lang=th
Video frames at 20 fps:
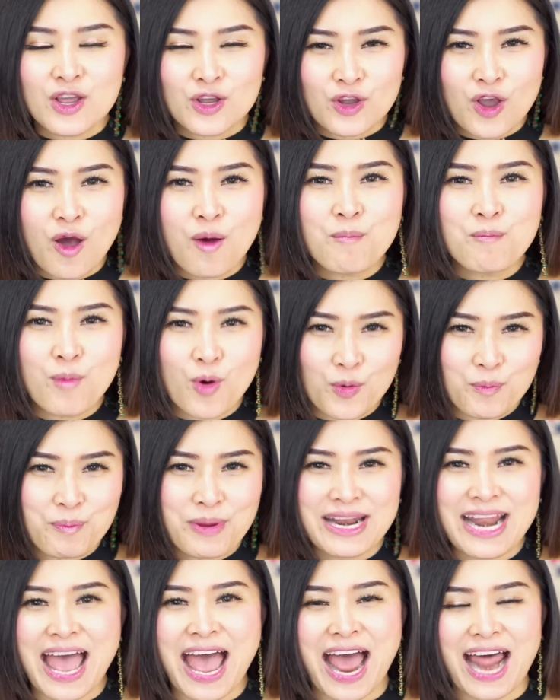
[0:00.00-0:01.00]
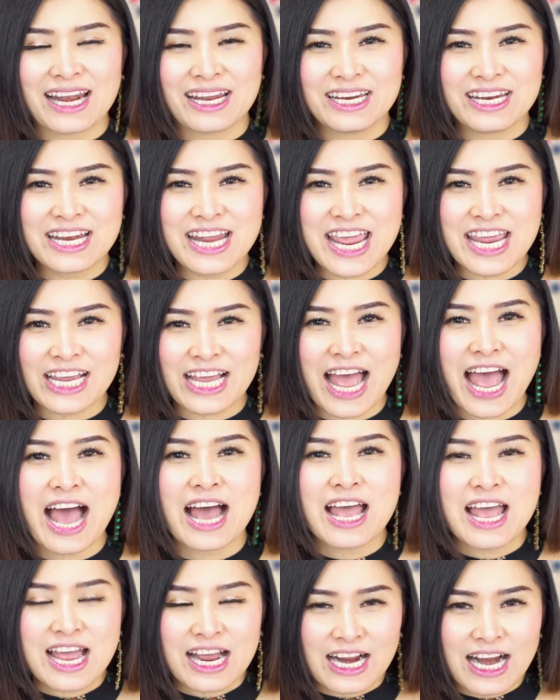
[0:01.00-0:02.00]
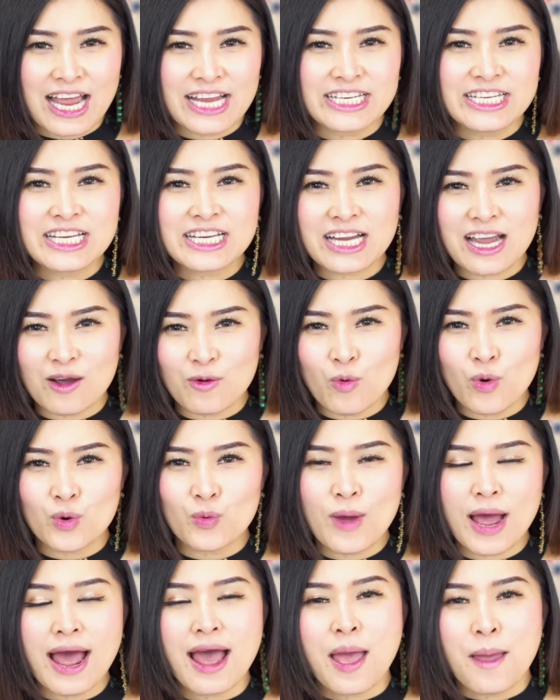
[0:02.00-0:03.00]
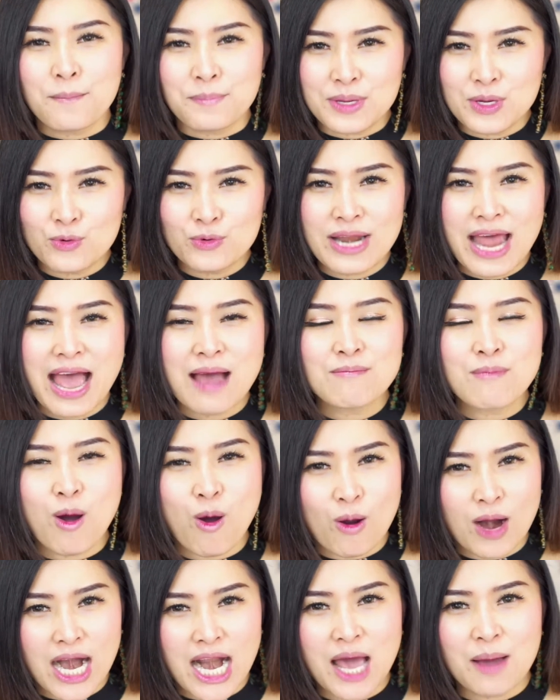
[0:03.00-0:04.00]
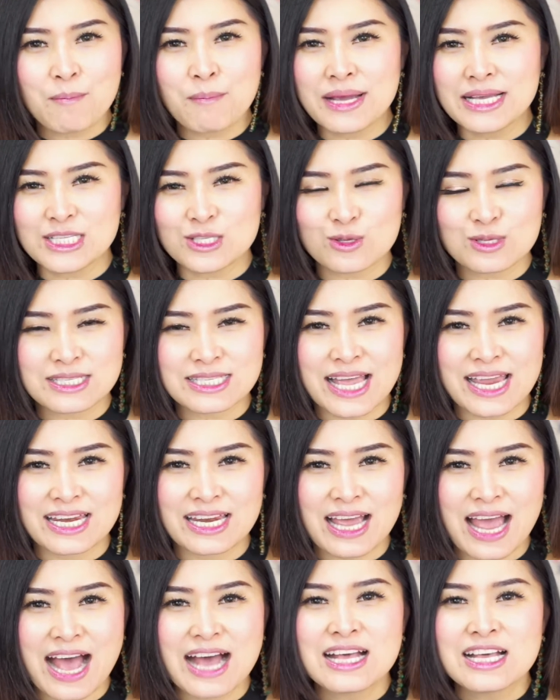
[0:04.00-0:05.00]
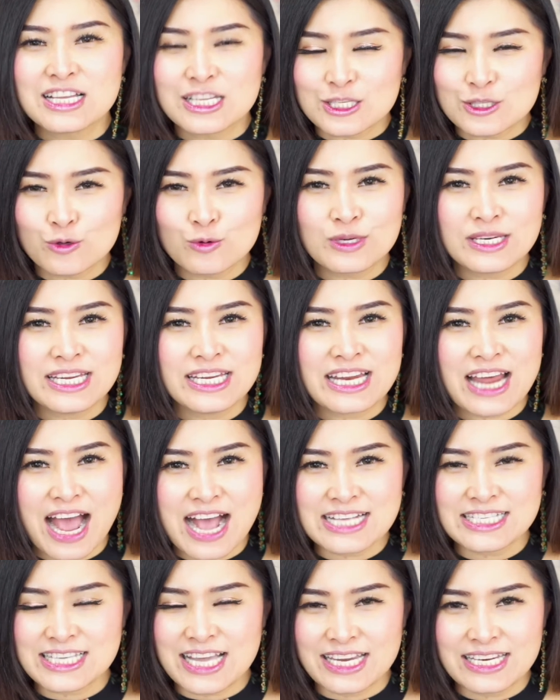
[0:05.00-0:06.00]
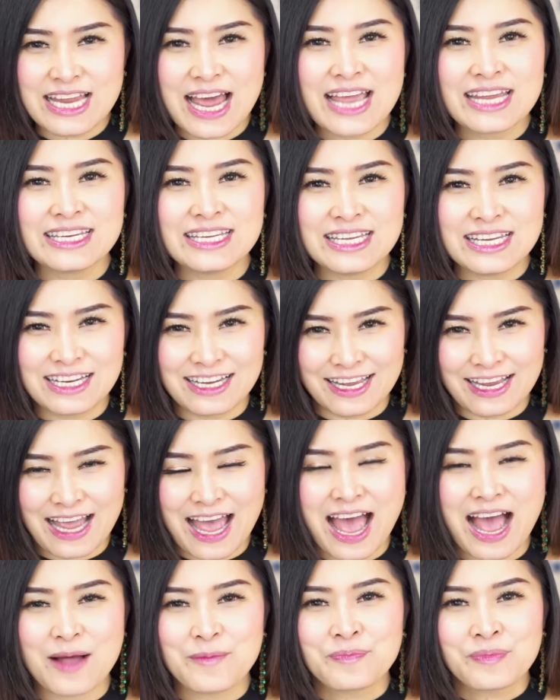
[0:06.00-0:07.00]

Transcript: ก็หมดปัญหาเลยนั่นเองค่ะ ใครที่กังวลว่าผิวหน้าหมองคล้ำไม่สดใสนะคะ สูตรนี้นะคะใช้ได้ดีเลยค่ะ